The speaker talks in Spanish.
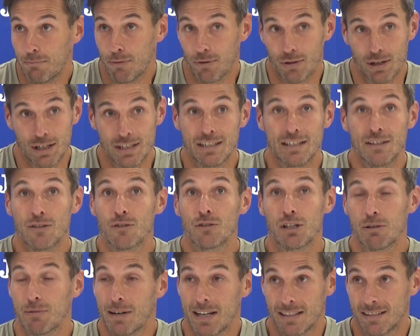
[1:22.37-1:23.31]
porque si no
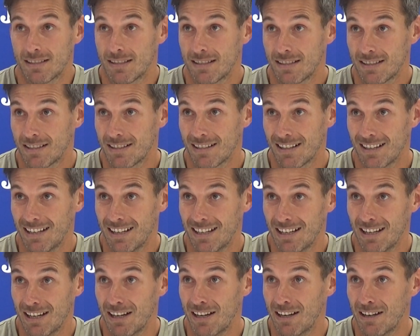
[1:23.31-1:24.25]
te vas
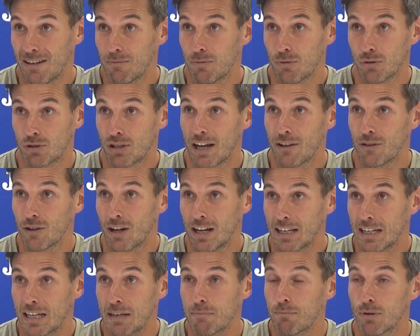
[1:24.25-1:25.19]
eh, buscando
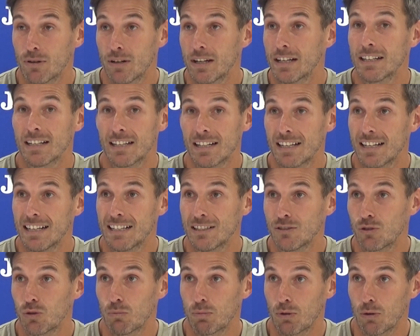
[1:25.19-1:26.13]
al equipo en,
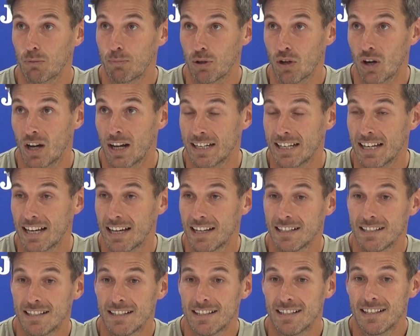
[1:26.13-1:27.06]
en su propio área,